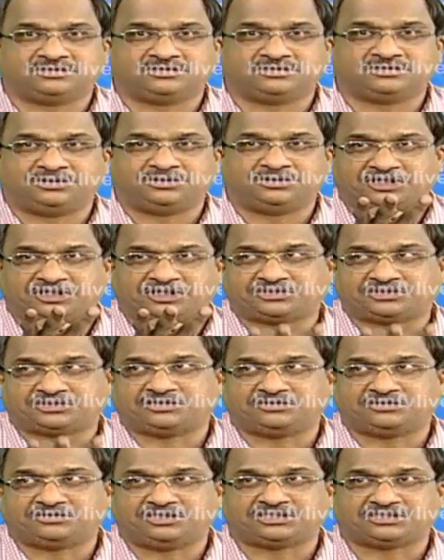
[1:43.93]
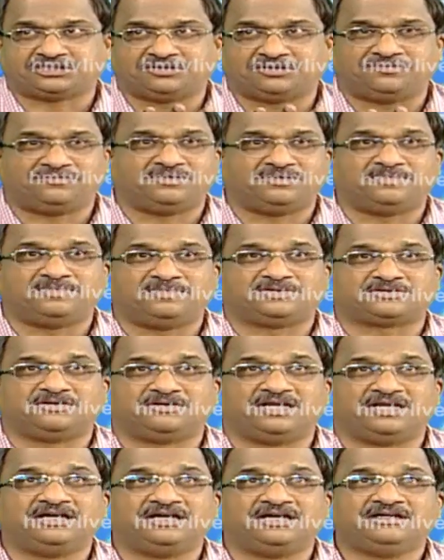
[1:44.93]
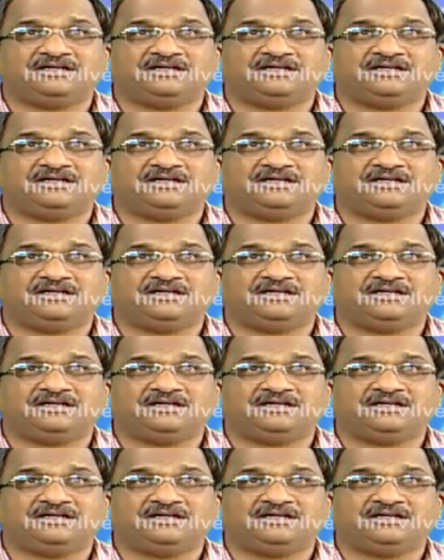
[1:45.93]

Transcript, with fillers: అందరు వచ్చారు దీక్ష విరమించుకోలే